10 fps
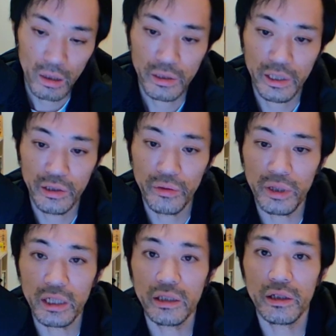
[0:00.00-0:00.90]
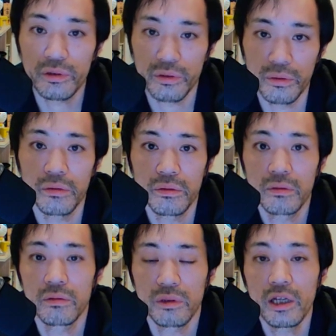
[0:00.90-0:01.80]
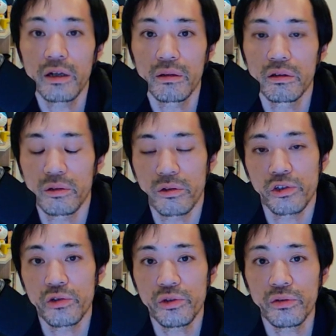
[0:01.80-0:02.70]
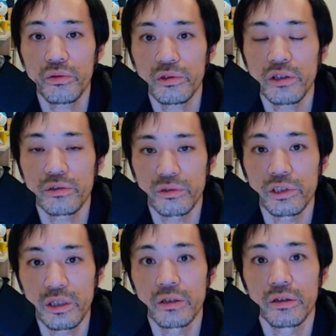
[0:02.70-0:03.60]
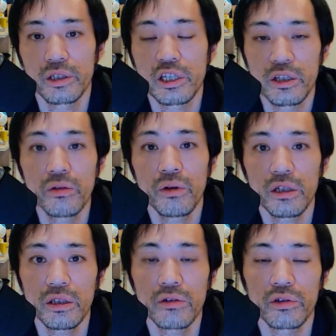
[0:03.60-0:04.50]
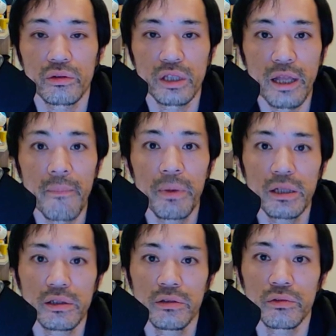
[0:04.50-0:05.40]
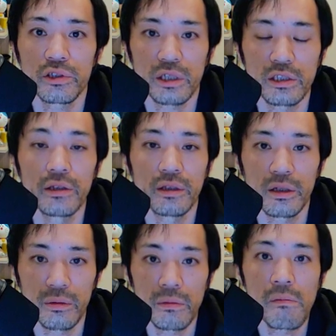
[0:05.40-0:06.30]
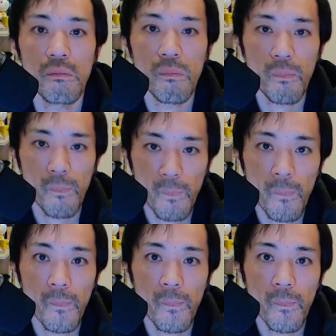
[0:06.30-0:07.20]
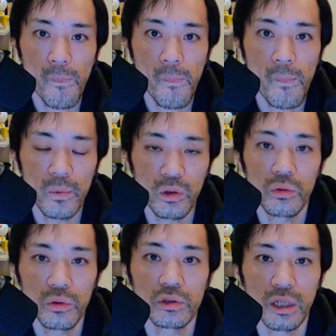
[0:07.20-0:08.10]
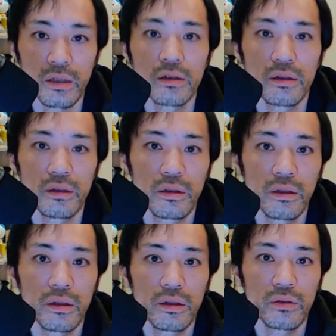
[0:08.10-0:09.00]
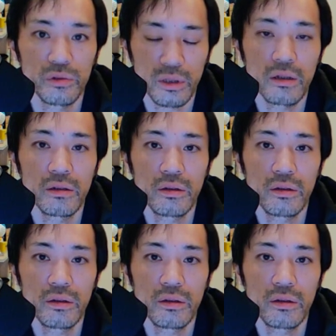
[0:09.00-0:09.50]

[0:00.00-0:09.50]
起業家になる人、ね、就職をせずに起業家になる人って何パーセントですか全体のどどうですかねどうすか